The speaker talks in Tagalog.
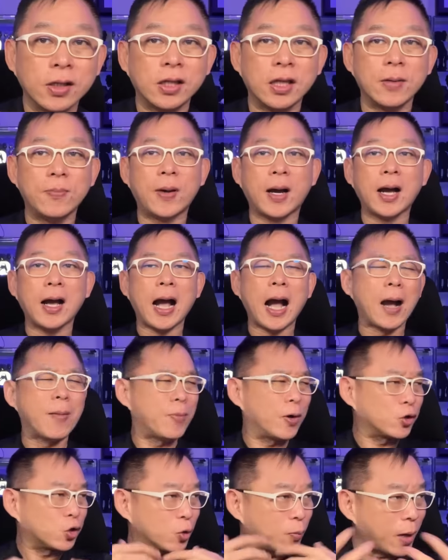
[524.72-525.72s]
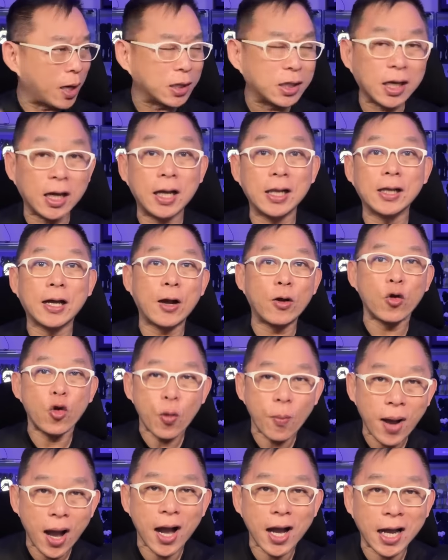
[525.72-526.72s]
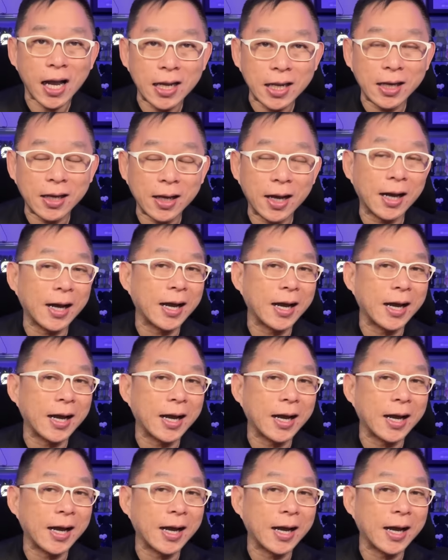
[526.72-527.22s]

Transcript: Diba? Habang tumatagal ka, gumagaling ka.